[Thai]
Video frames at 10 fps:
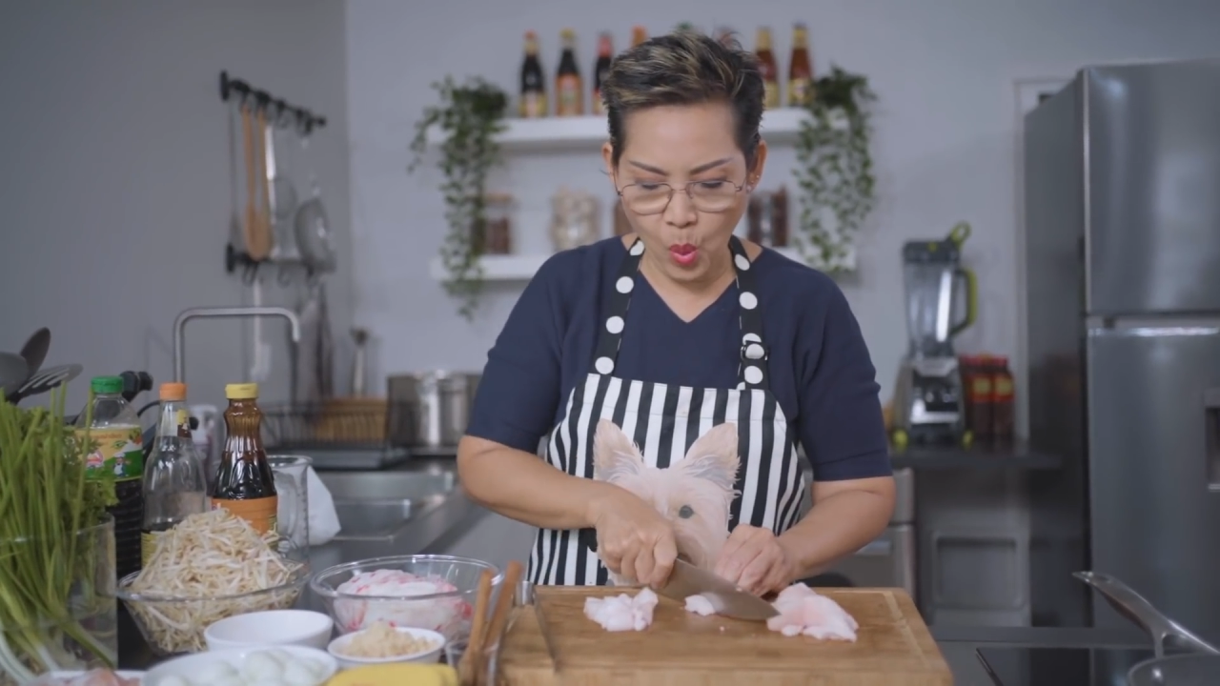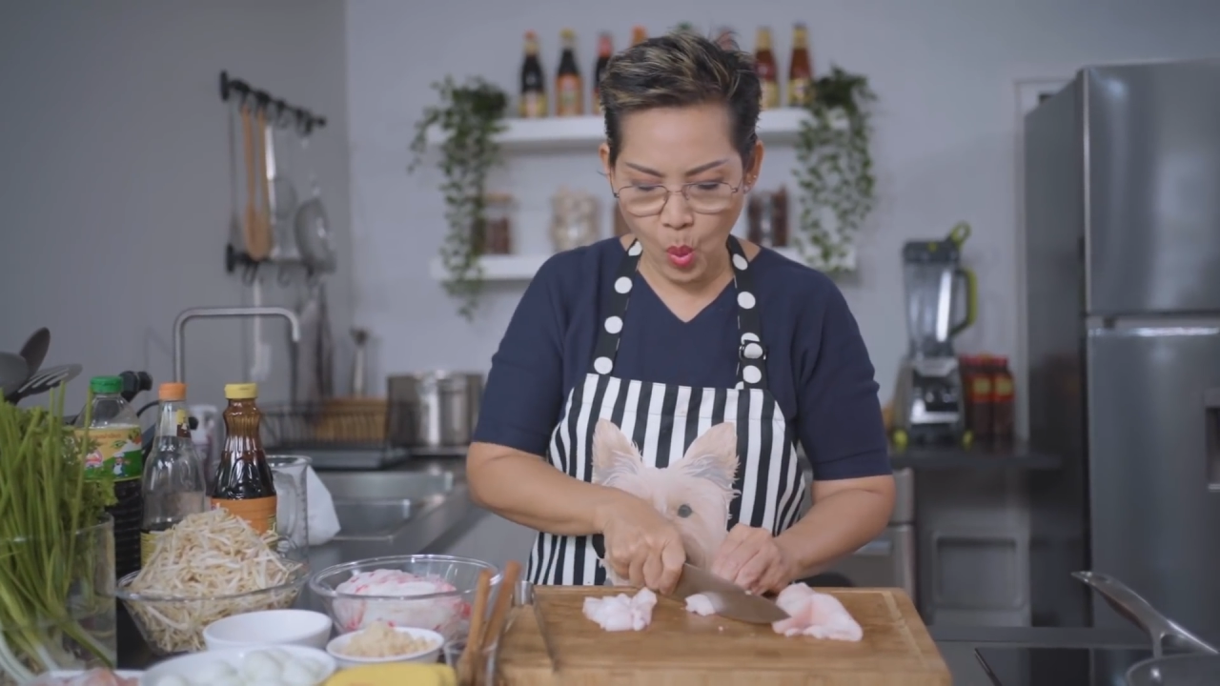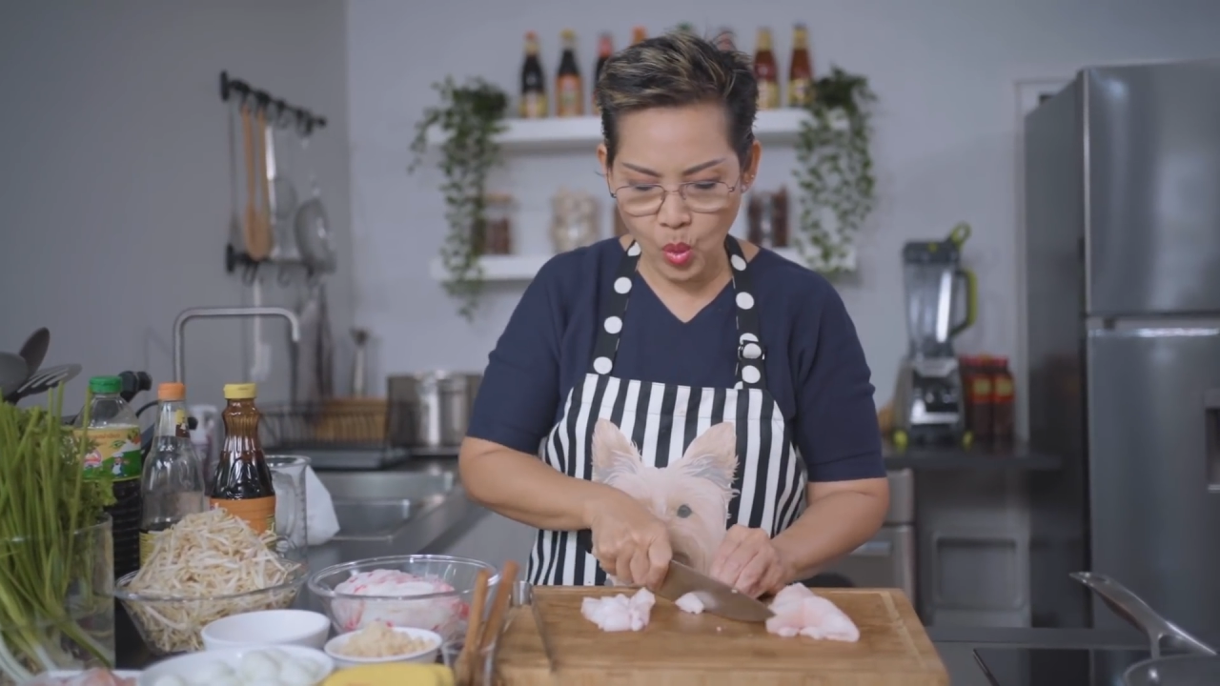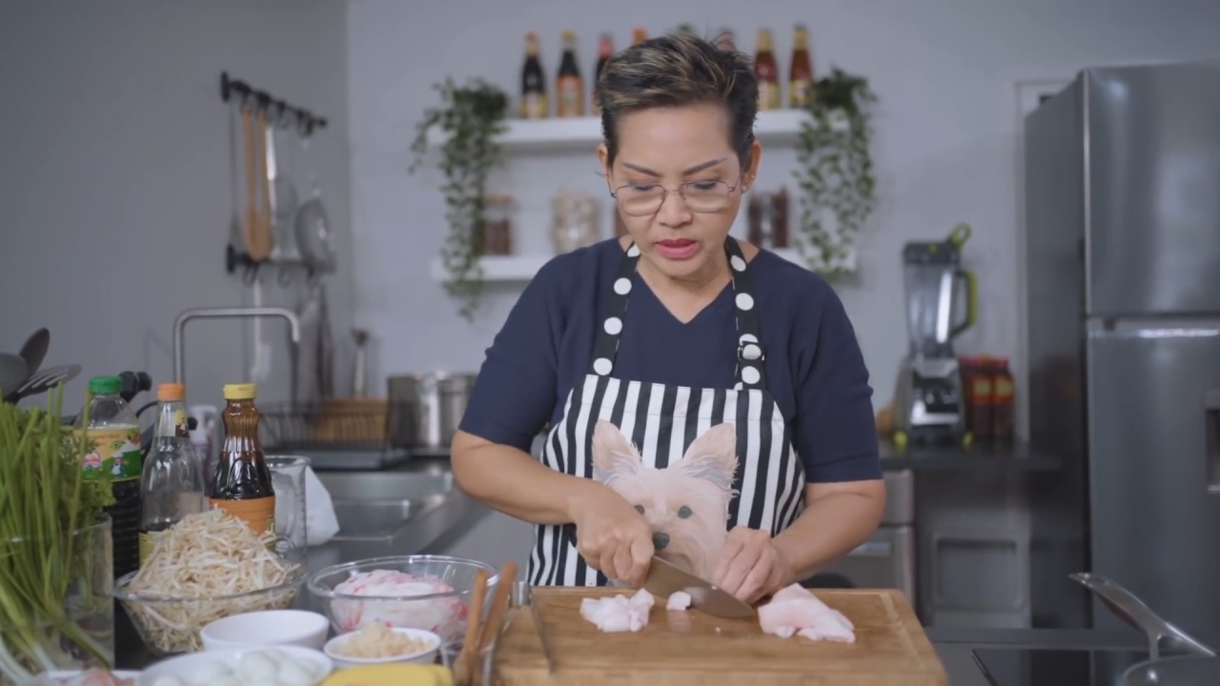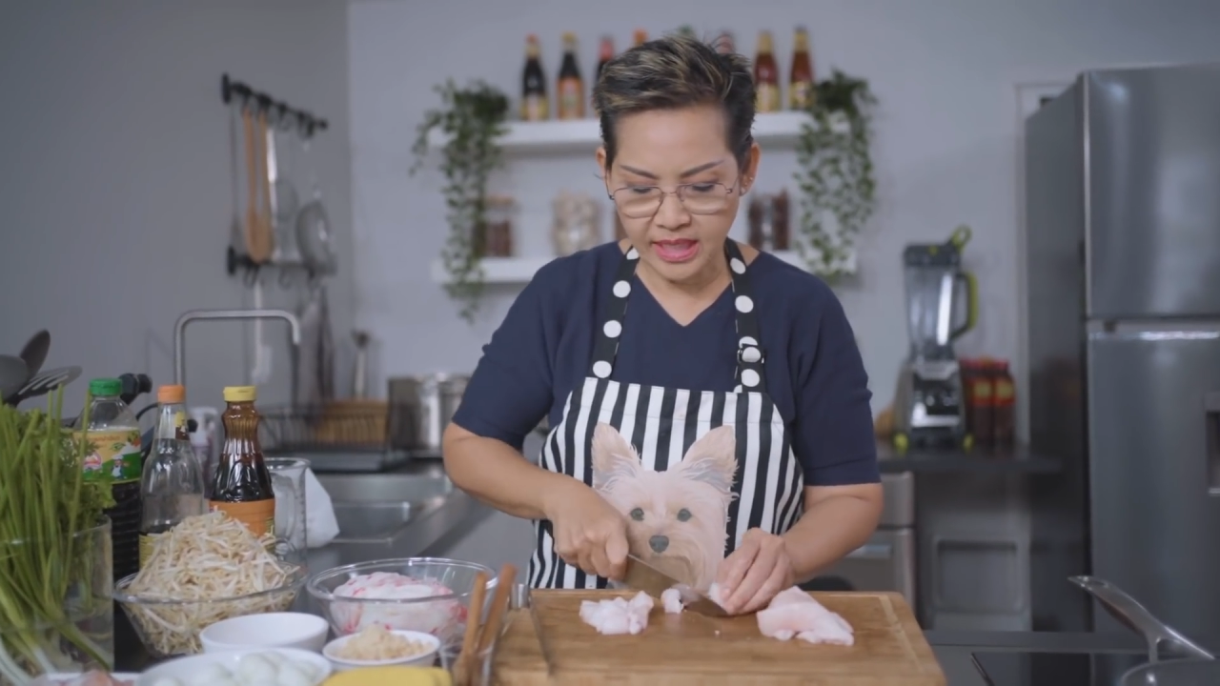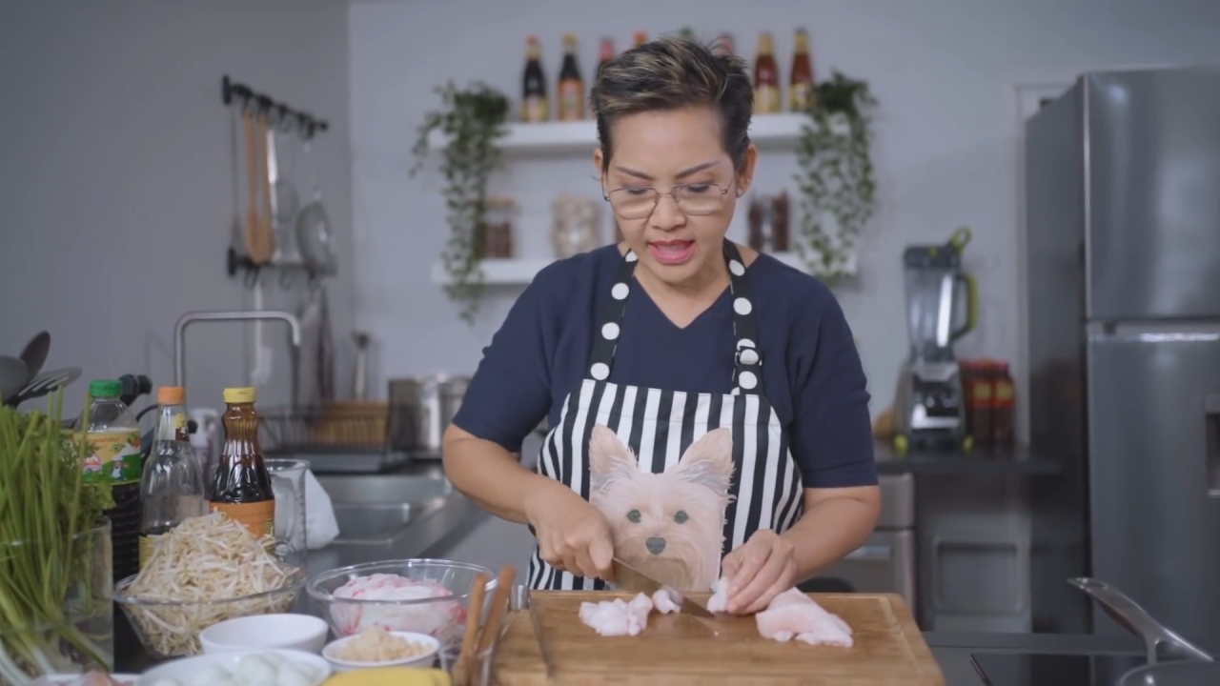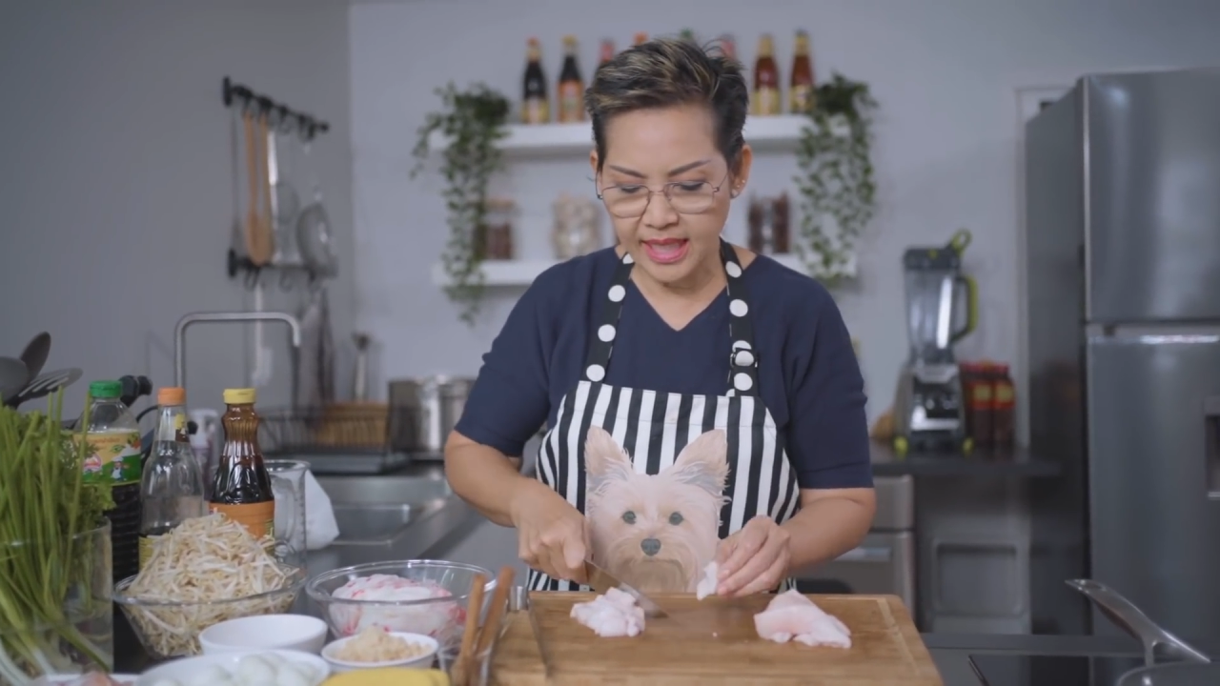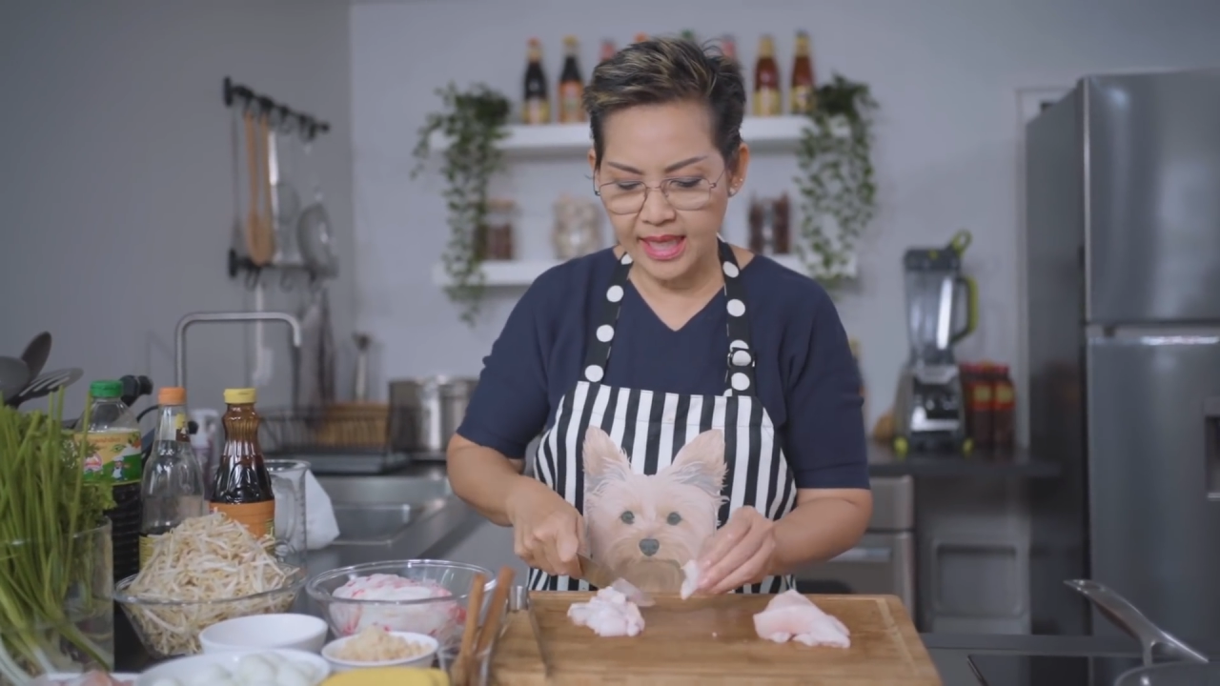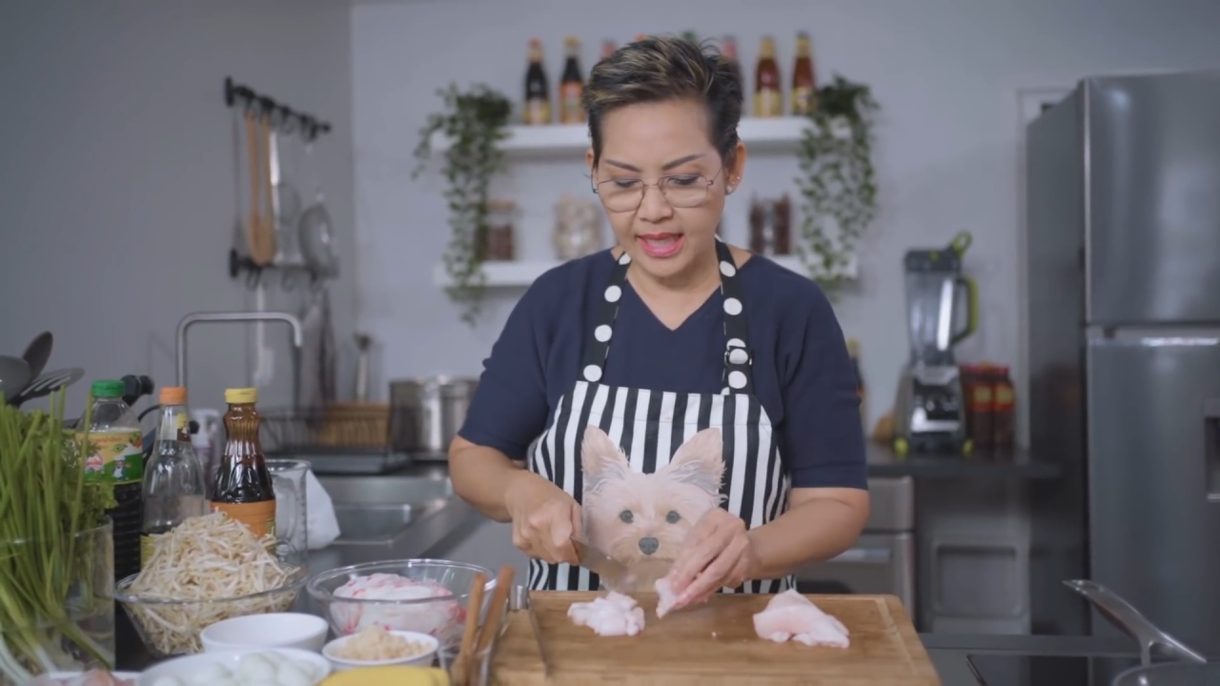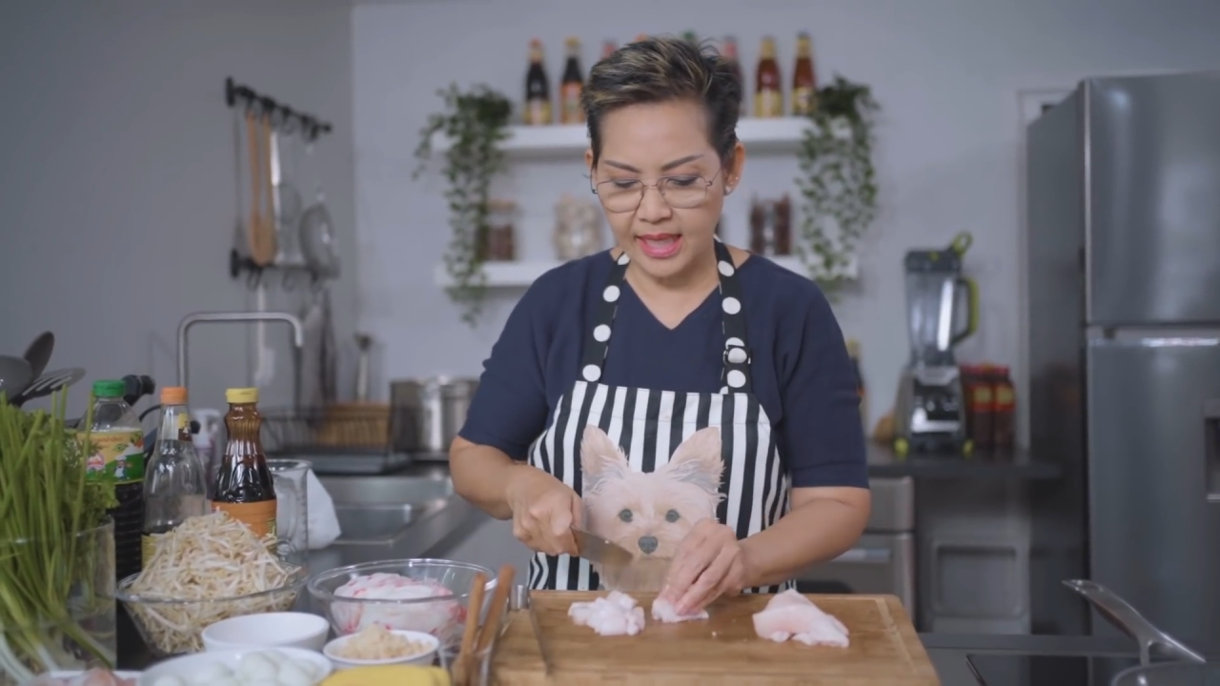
มูที่